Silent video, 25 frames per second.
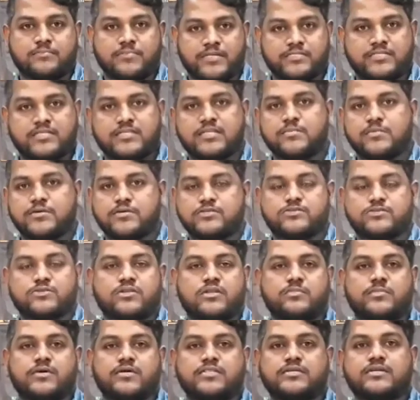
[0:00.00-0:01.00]
பிரச்சனையை மட்டும்
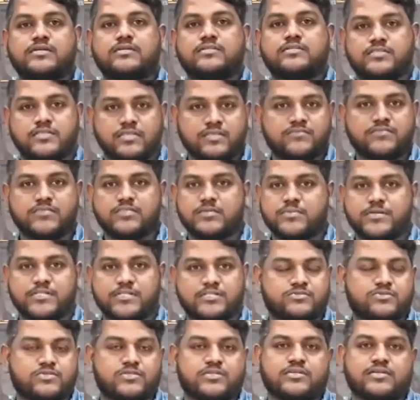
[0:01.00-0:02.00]
சொல்லாமல் அதுக்கான தீர்வு இந்த
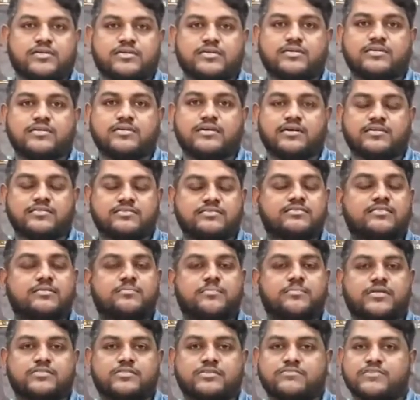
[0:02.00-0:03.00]
படத்தை சொல்லியிருக்காங்க அதுதான் இந்த
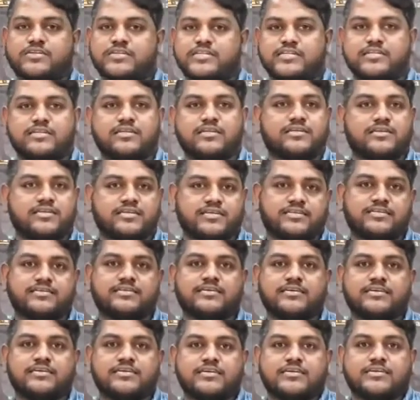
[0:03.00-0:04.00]
படத்தை வெற்றி நான் நினைக்கிறேன்
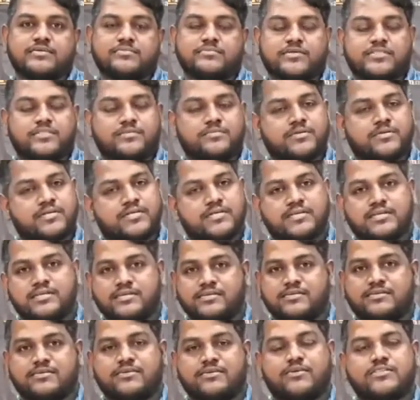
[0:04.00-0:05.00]
மற்றபடி
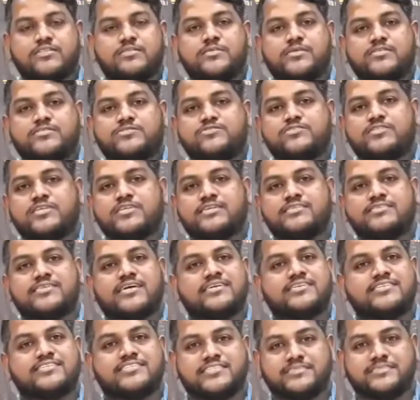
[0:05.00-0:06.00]
ஆல் தி பெஸ்ட் தி
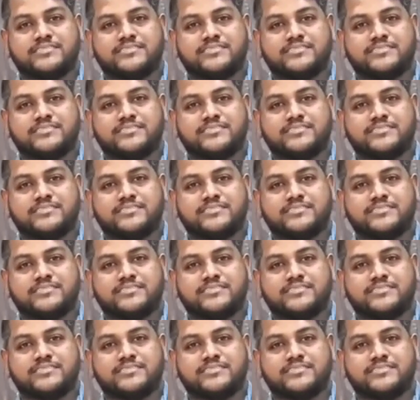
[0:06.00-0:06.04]
என்டையர்